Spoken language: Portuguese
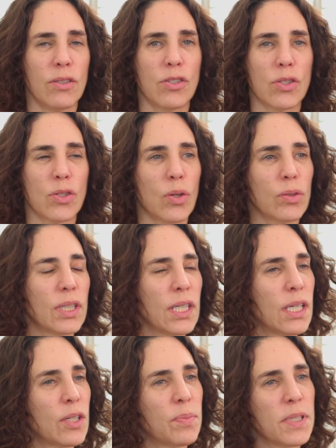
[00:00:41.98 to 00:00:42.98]
de
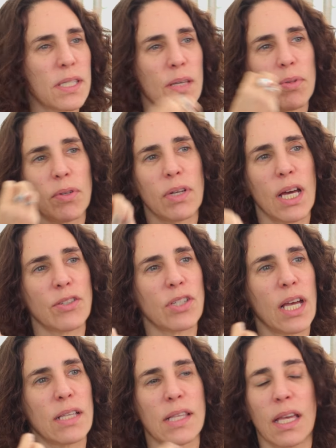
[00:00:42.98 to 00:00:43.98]
solteiro passei para o lugar
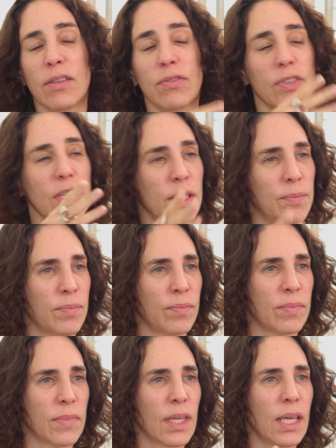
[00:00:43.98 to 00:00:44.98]
de casa, enfim.
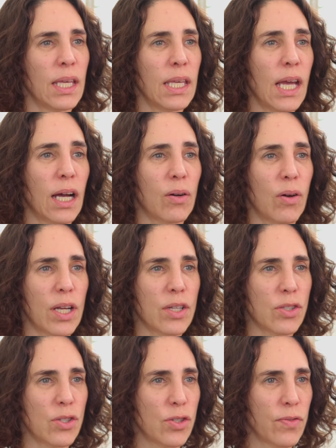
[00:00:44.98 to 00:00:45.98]
E
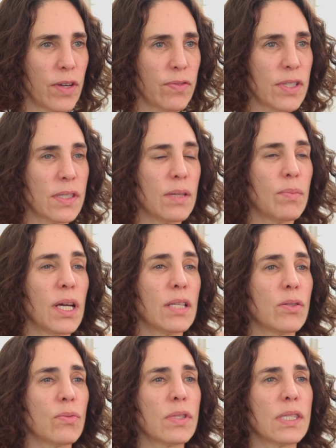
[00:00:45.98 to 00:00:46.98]
agora a gente vai fazer
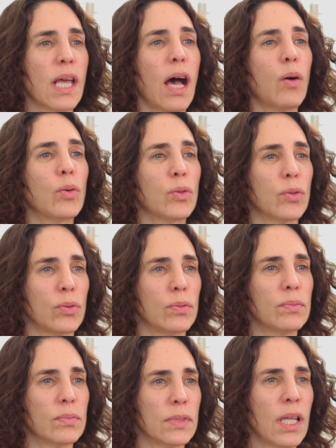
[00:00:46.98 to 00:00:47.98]
mais um salto,
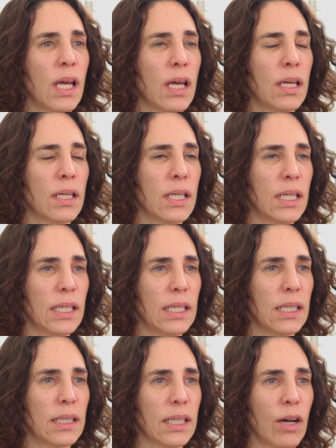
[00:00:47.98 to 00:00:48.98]
né?
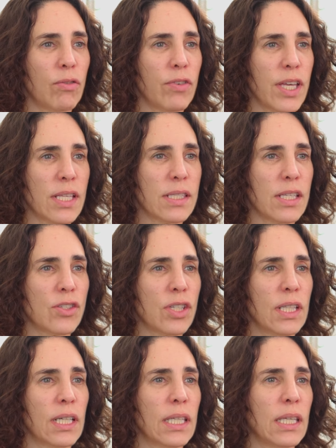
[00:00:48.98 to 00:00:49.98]
que talvez
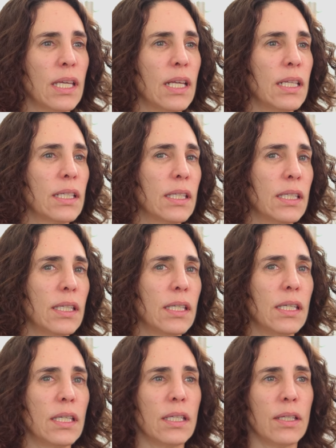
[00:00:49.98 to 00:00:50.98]
seja daquele
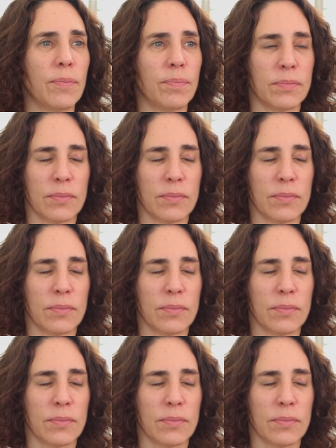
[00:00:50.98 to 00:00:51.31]
que